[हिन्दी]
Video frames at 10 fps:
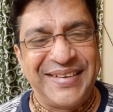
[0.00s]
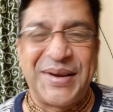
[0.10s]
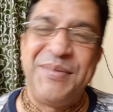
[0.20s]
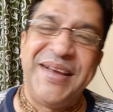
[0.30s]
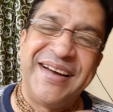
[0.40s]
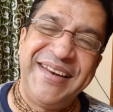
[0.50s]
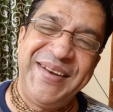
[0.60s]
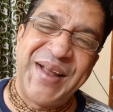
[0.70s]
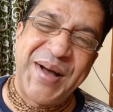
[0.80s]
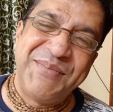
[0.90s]
कभी हरि
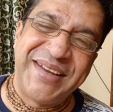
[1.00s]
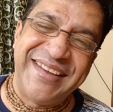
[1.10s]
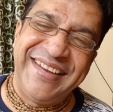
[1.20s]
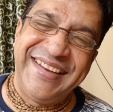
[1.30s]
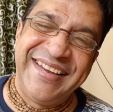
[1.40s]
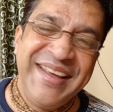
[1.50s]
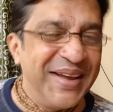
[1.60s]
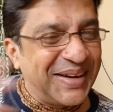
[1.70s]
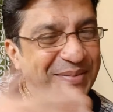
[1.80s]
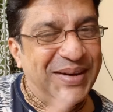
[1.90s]
नाम के
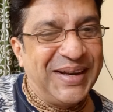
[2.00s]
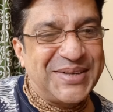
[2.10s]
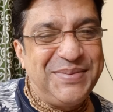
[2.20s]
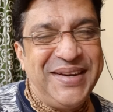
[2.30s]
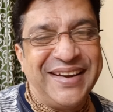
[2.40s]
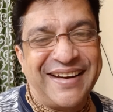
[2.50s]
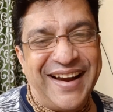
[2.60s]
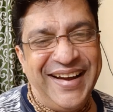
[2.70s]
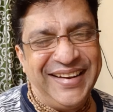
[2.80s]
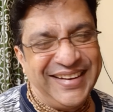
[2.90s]
कभी लक्ष्मी
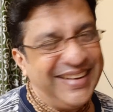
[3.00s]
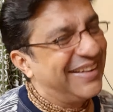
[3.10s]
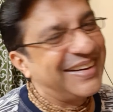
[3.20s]
नारायण के